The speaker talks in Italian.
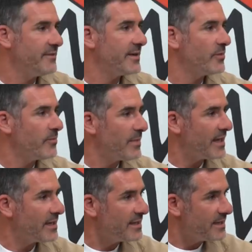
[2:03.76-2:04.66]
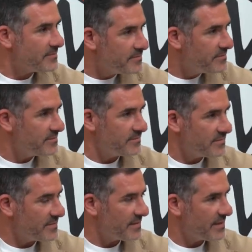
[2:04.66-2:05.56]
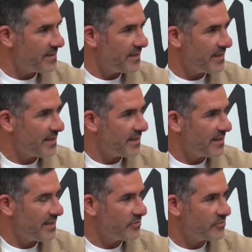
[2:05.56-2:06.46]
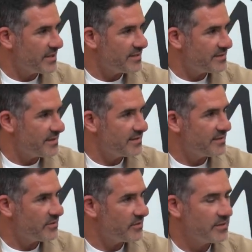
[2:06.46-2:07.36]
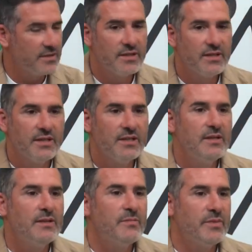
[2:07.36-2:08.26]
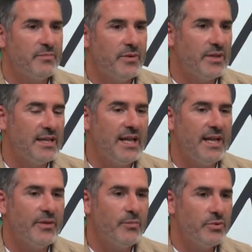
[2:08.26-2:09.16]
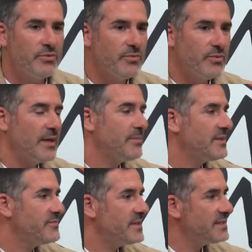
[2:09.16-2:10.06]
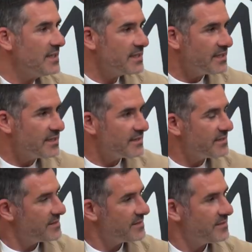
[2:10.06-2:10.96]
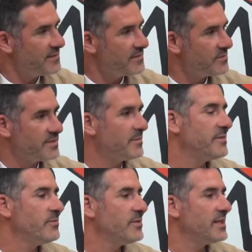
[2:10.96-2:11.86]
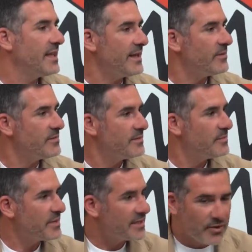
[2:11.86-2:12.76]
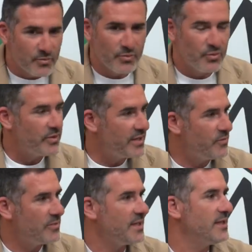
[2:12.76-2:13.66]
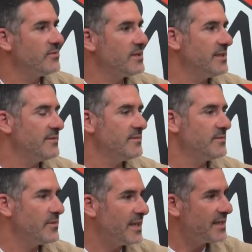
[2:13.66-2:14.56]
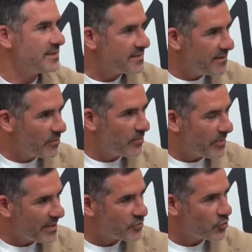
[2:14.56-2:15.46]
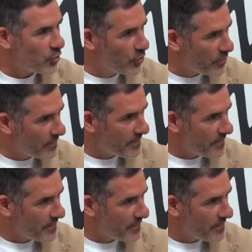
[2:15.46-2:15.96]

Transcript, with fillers: arrivarono in macchina eh. a, a Cosenza. No? Per paura del, dell'aereo. Per paura dell'aereo. Poi dopo quella trasferta lì eh, sono sempre venuti in aereo, eh. perché comunque un allenatore non è che si deve occupare Infatti io mi riferivo